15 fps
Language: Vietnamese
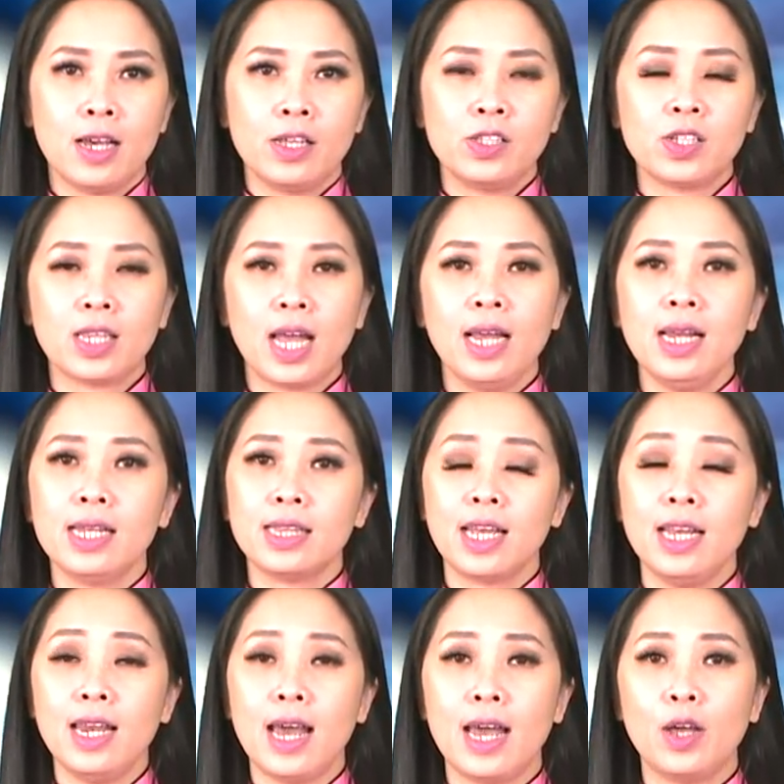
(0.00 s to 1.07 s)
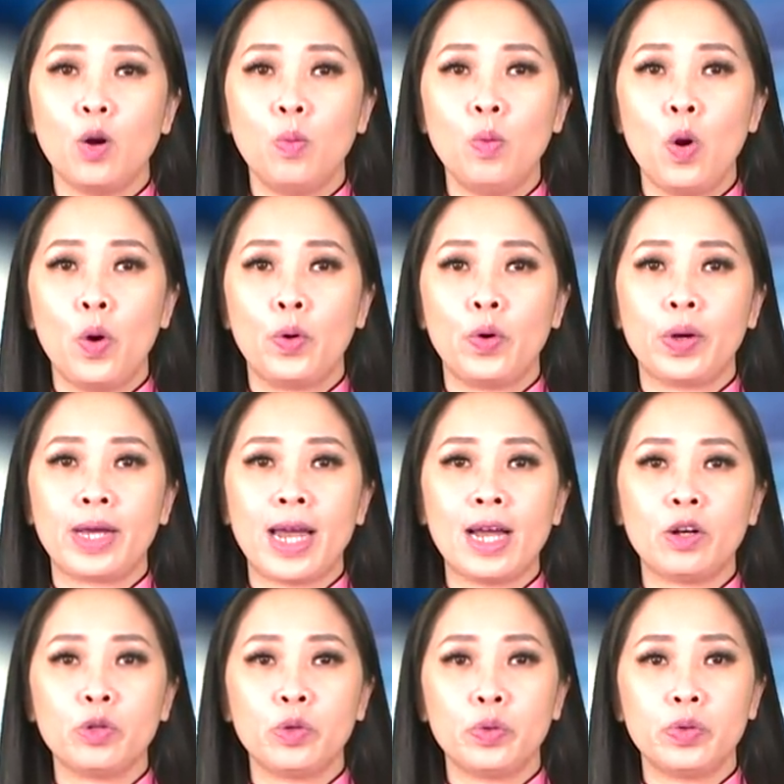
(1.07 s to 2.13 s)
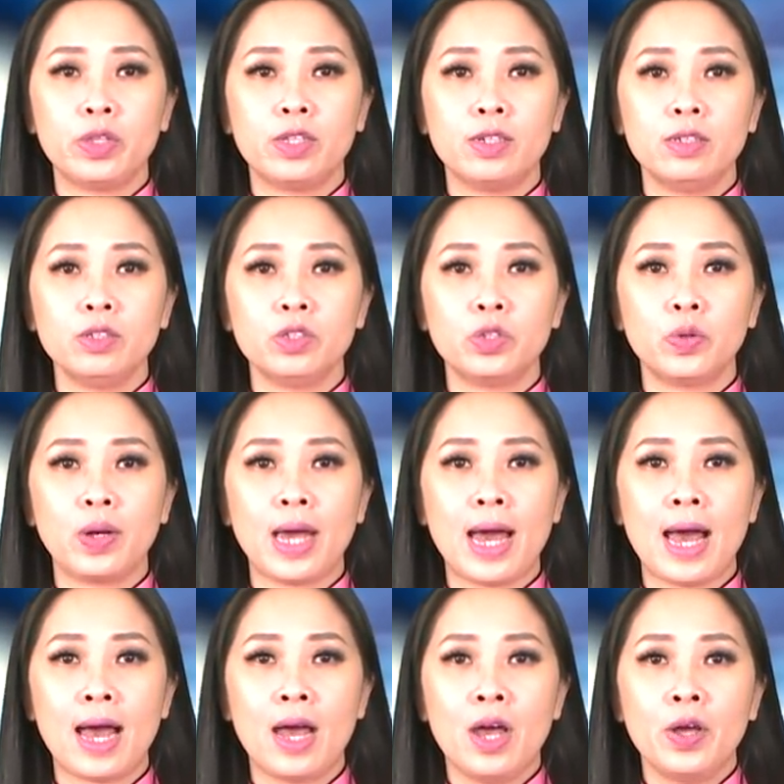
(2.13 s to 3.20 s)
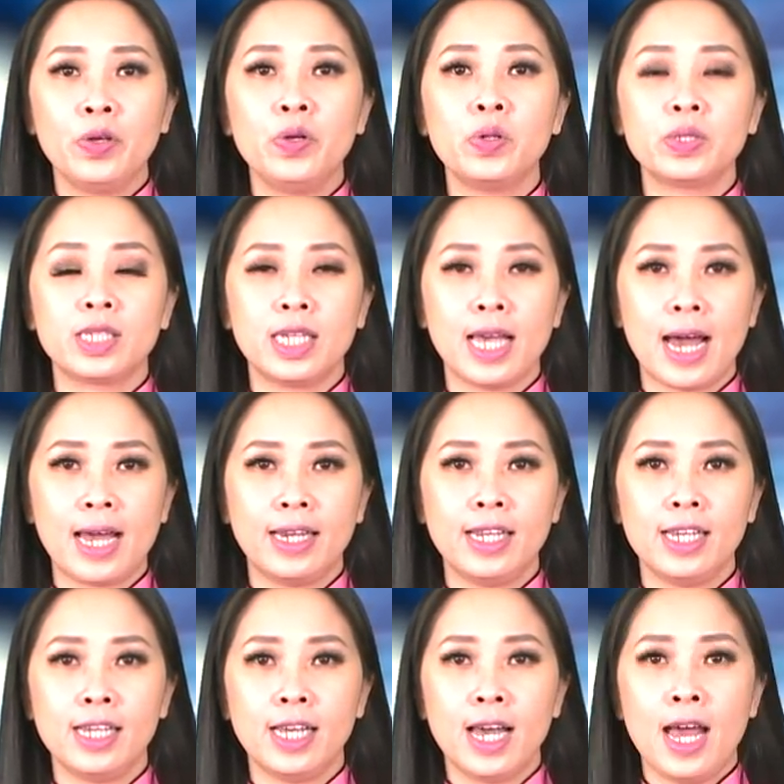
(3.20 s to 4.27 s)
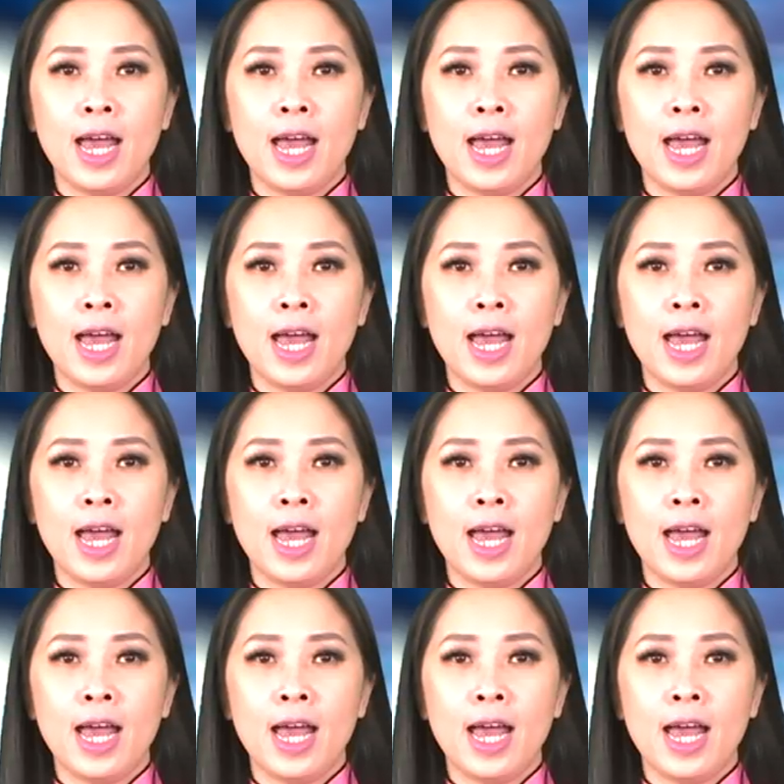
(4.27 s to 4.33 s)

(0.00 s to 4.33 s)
cho thấy là tỷ lệ ủng hộ nội các của Thủ tướng Suga Yoshihide